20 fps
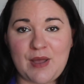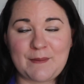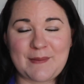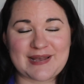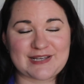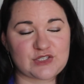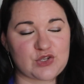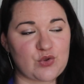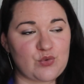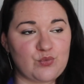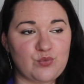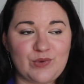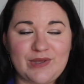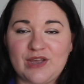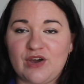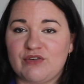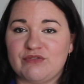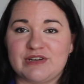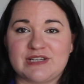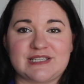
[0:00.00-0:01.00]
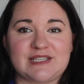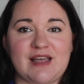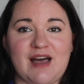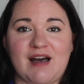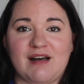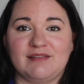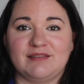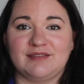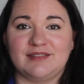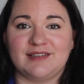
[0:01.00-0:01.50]
Parce que oui, on va se
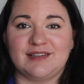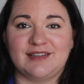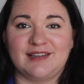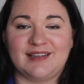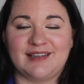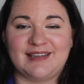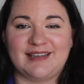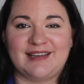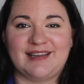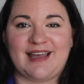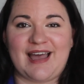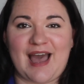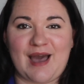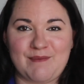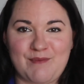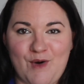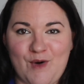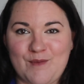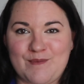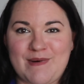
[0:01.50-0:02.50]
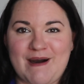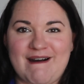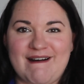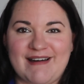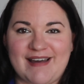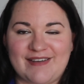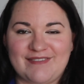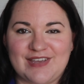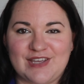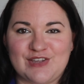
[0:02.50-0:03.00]
rendre à bon
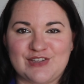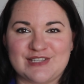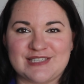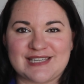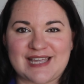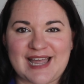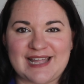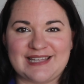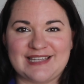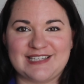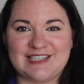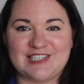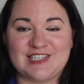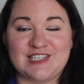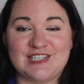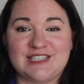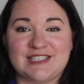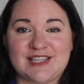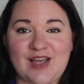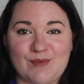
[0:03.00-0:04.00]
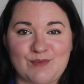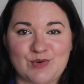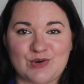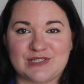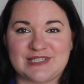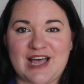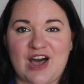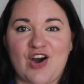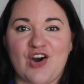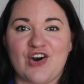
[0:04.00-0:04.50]
port avec une stratégie 100%
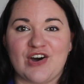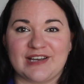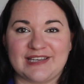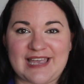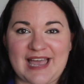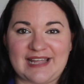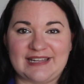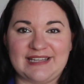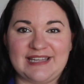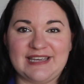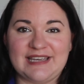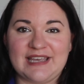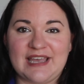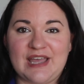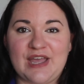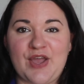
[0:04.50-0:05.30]
organique,